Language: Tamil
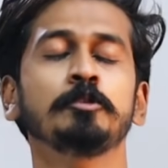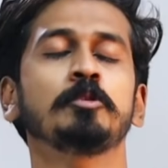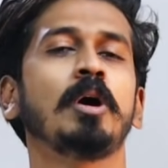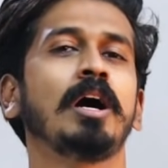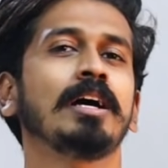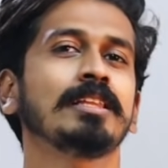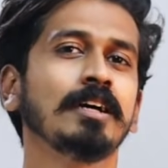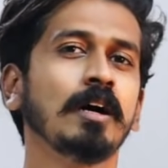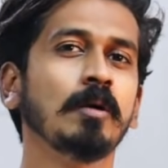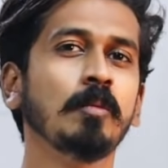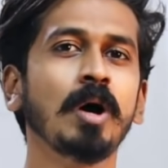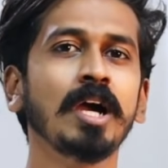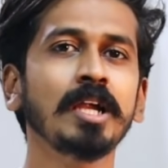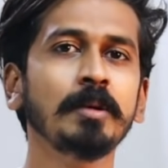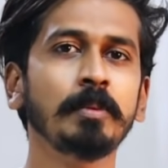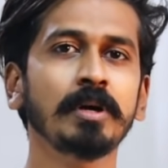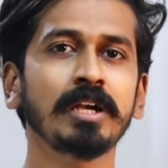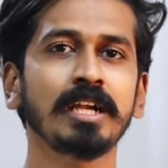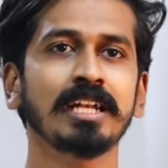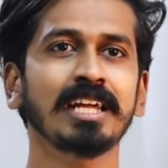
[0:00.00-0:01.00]
ஸோ அதை
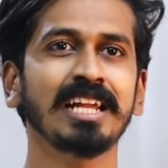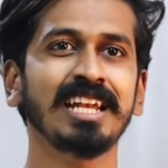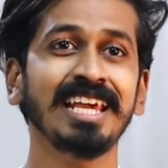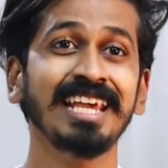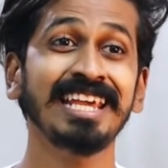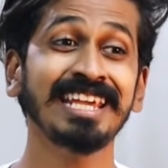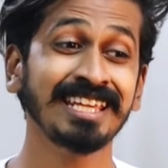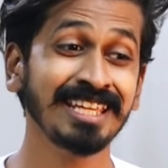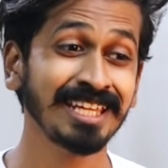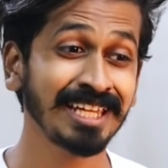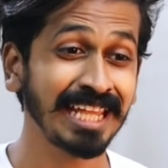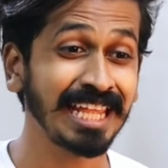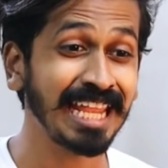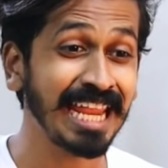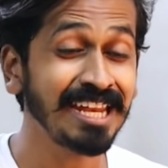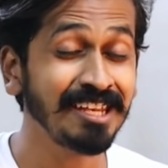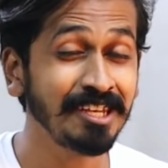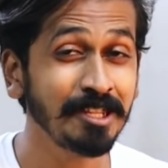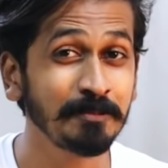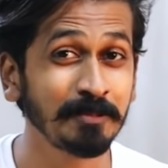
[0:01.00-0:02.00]
அவாய்ட் பண்ணிட்டாலே இங்கே
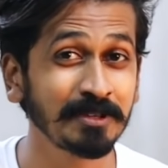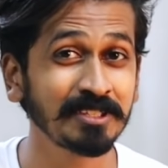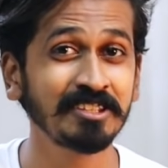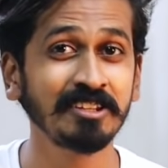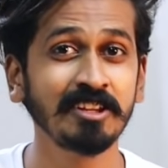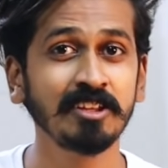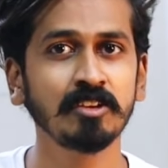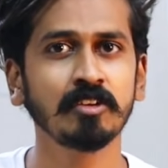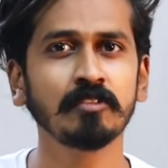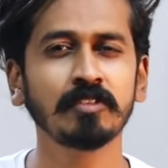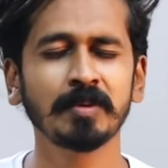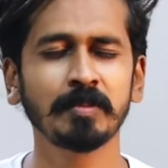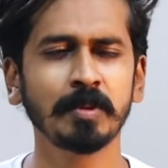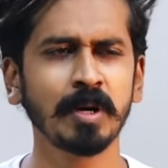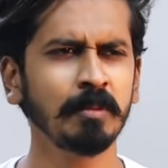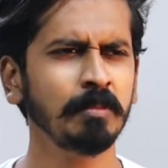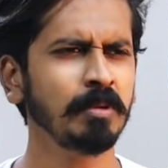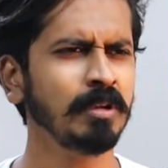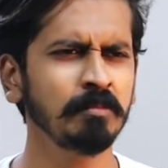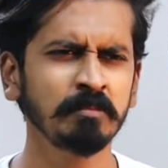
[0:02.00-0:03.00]
எயிட்டி பர்சன்டேஜ் ஆஃப் த
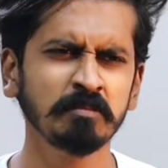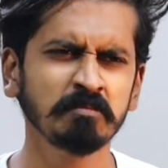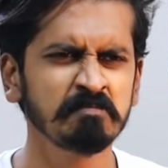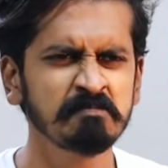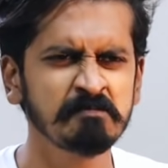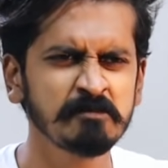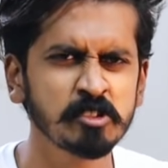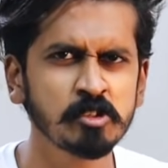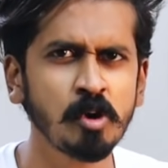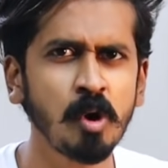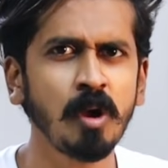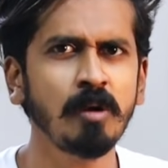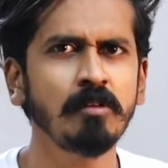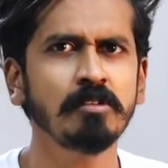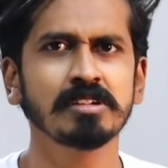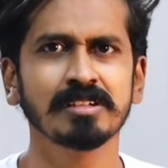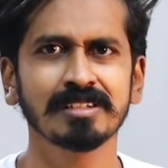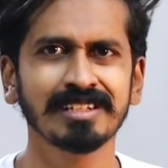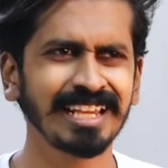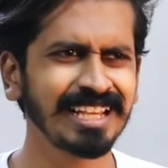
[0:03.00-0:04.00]
ப்ராப்ளம்
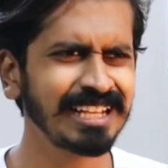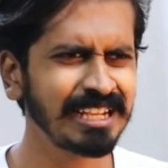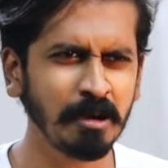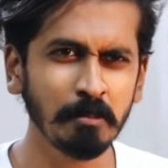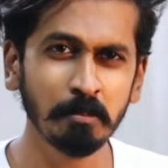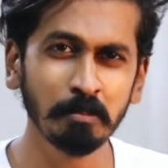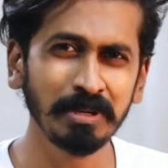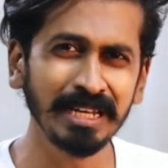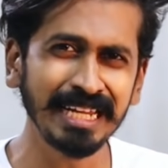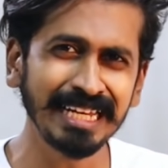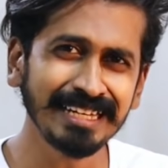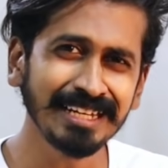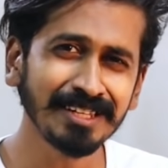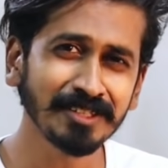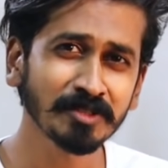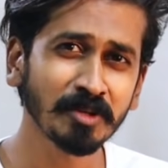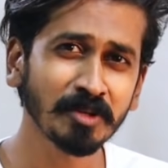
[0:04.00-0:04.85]
சால்வ் லைக் கம்ப்ளீட்லி